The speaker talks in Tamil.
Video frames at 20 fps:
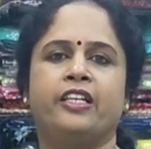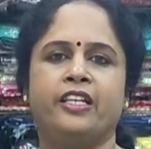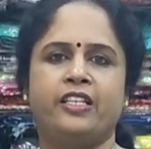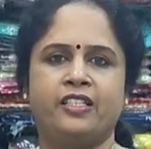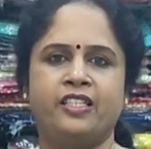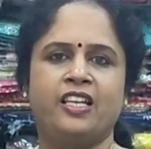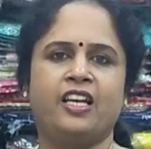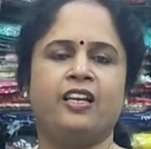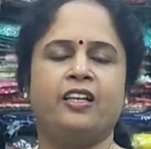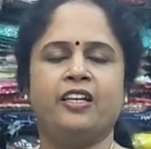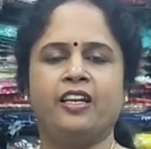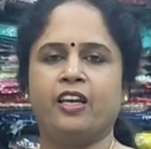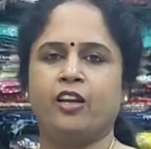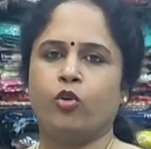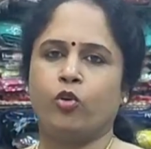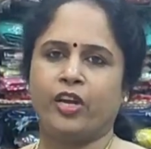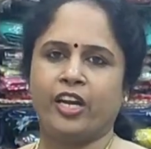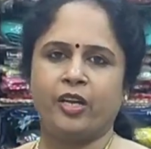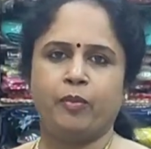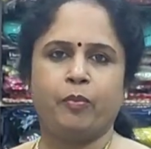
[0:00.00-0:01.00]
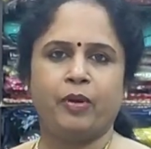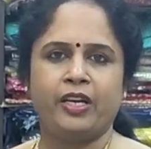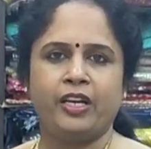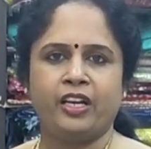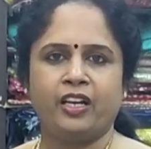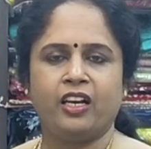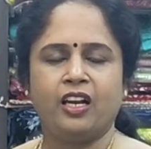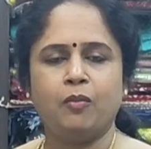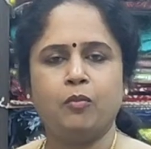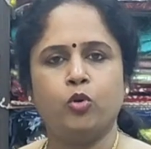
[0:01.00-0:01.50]
ஈஸியாக நீங்கள் லொக்கேட்
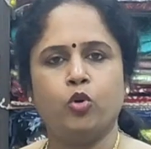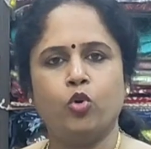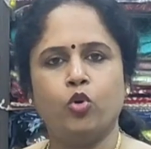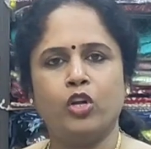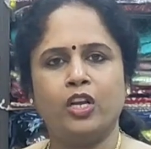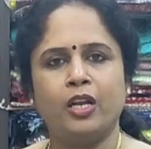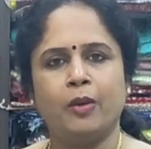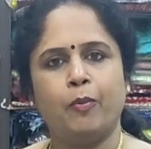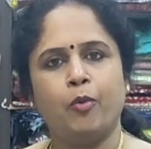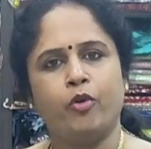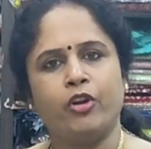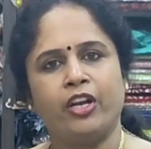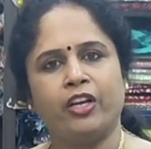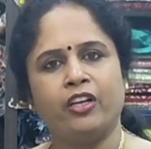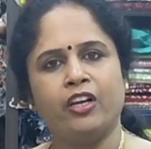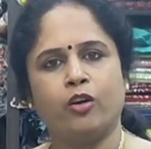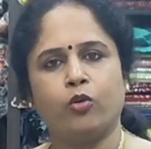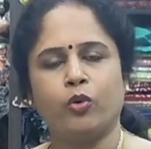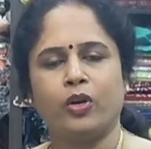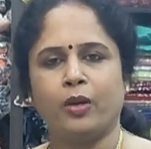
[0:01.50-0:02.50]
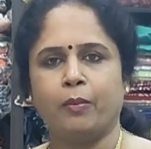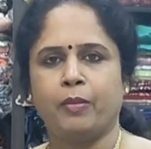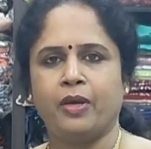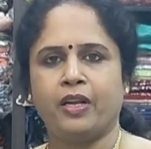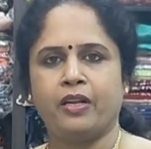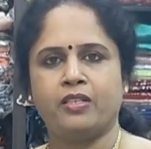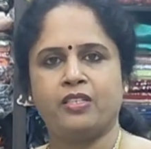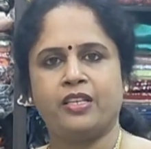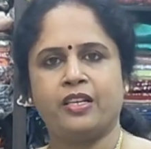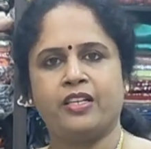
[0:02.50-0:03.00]
பண்ணிக்கலாம் கூகுளில் போட்டிங்கன்னா கூட
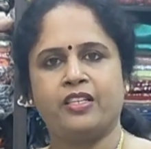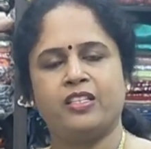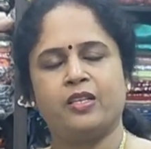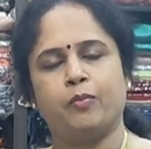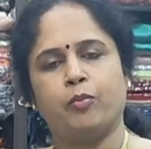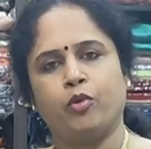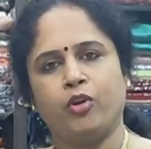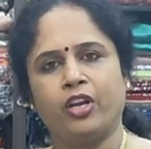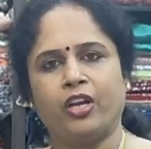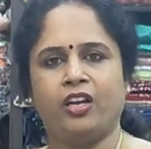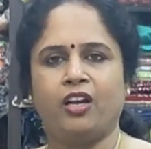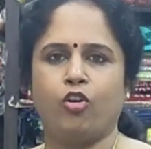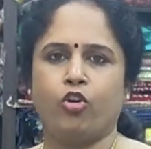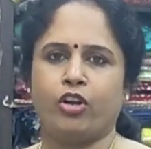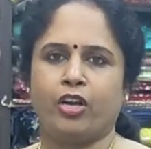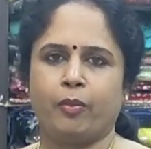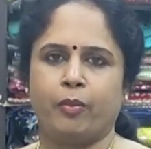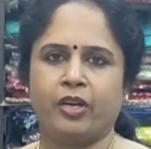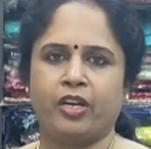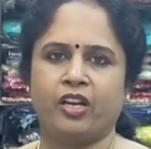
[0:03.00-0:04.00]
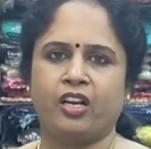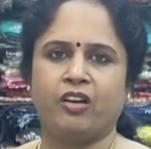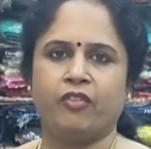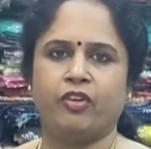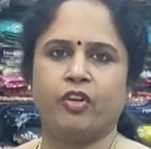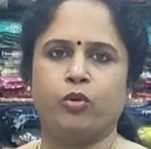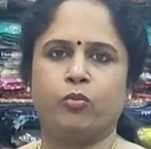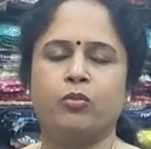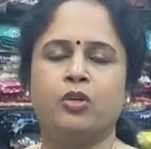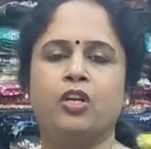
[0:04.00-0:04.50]
அம்பாரா சாரீஸ்ன்னு போட்டிங்கன்னா ஆட்டோமேட்டிக்காக
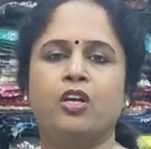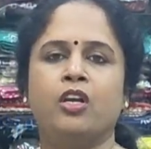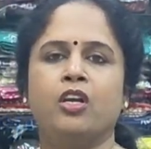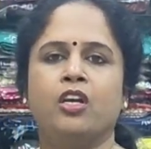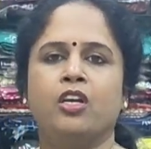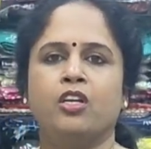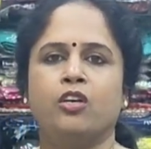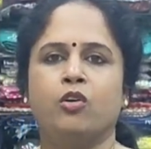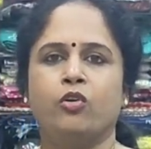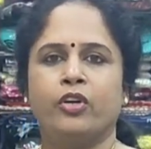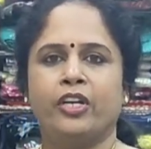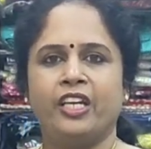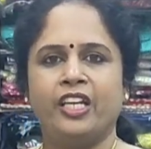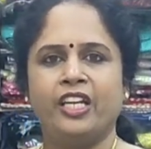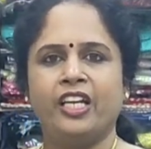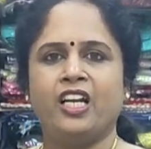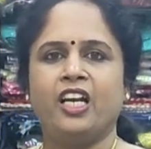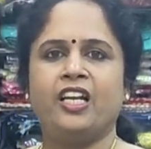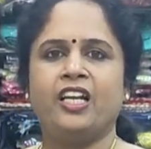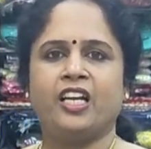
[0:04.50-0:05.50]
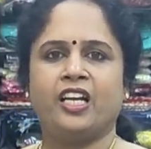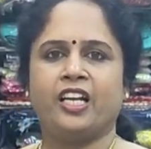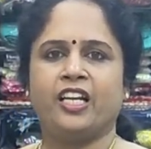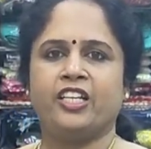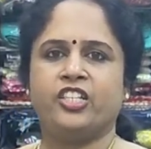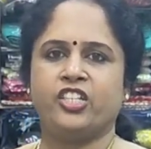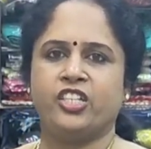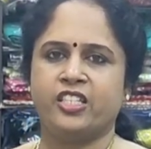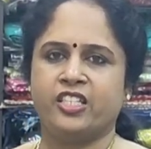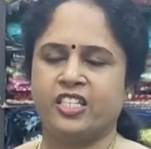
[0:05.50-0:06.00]
வரும் ஓ இன்னைக்கான
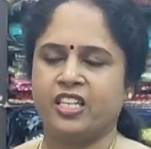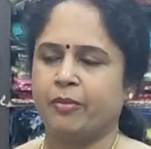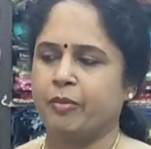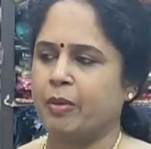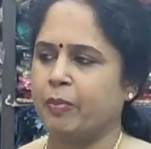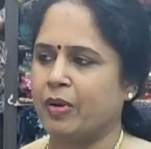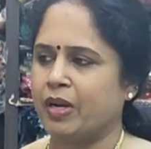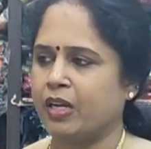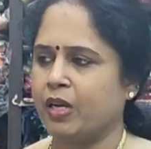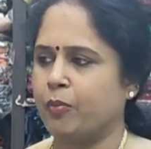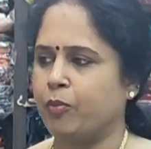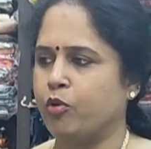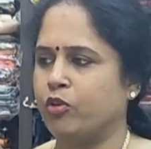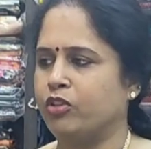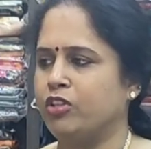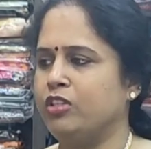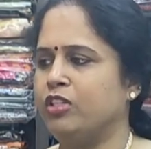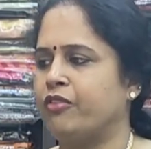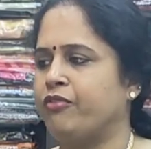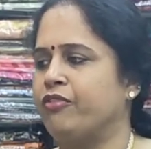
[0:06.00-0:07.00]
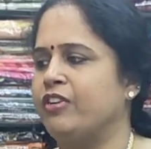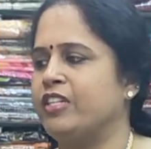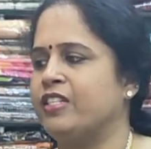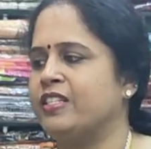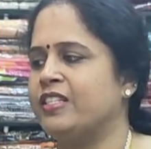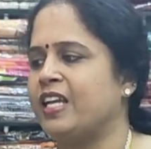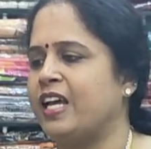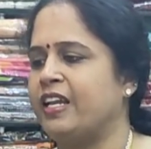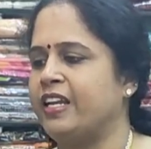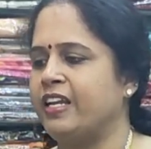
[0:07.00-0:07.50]
கலெக்ஷன்ஸ் நம்ம பார்க்க போகிறது த
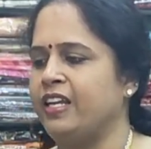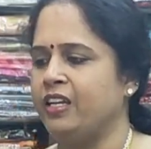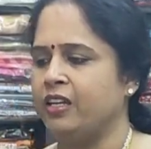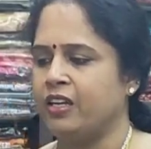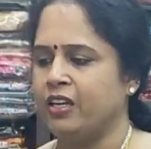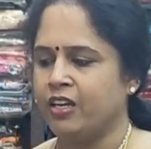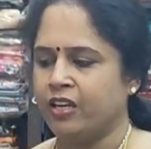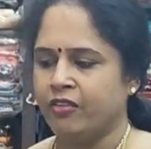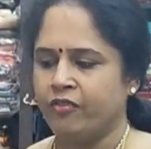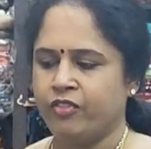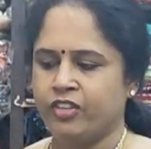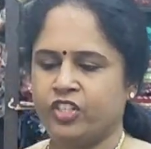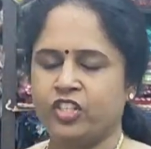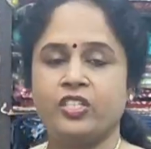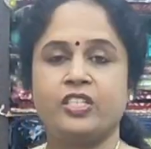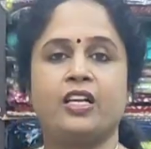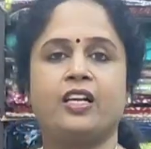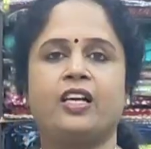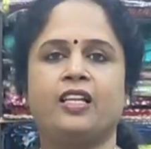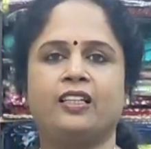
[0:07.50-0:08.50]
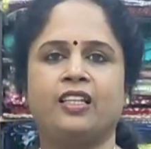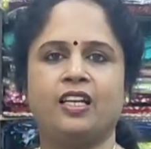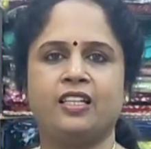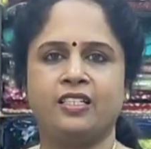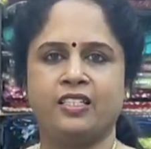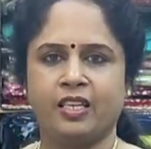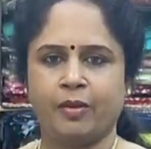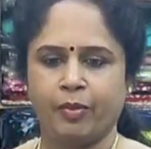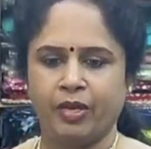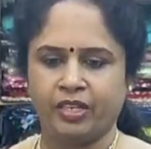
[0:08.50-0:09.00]
ஃபர்ஸ்ட் சாரி விச் இஸ் அ
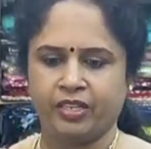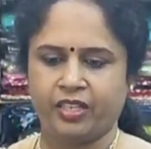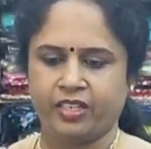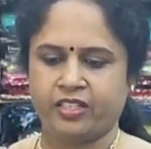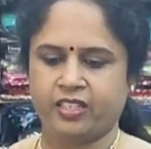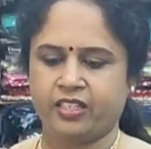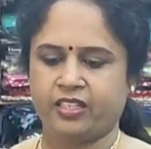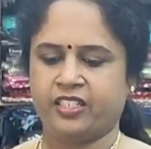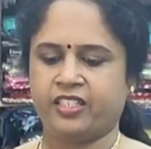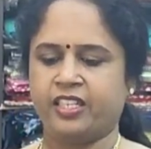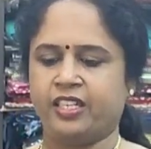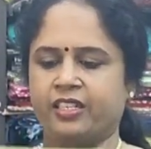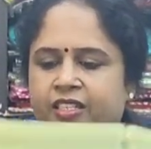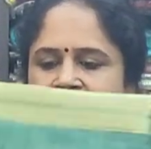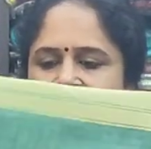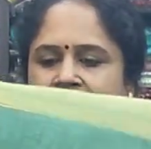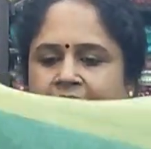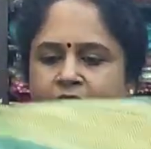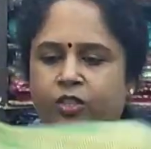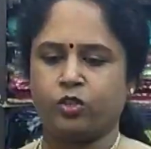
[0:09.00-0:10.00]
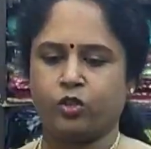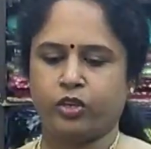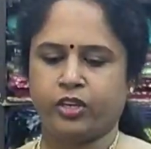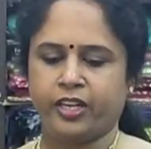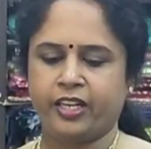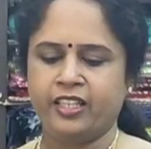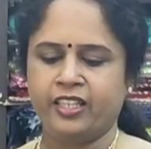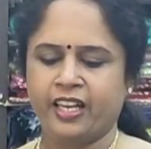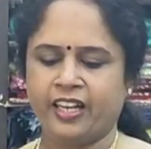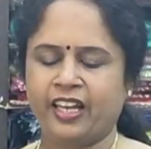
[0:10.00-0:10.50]
கத்தான் செமிட்டா அசட் சில்க் சாரி
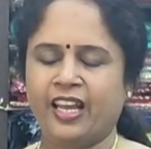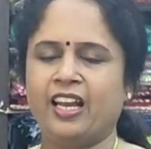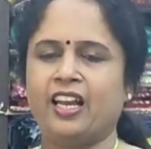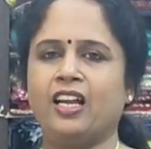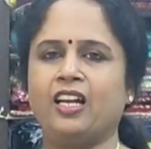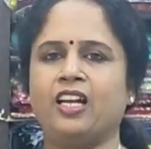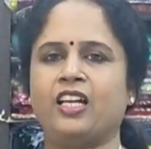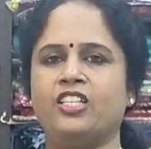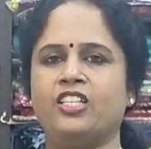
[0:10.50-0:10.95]
சொன்னேன் இதுக்கெல்லாம்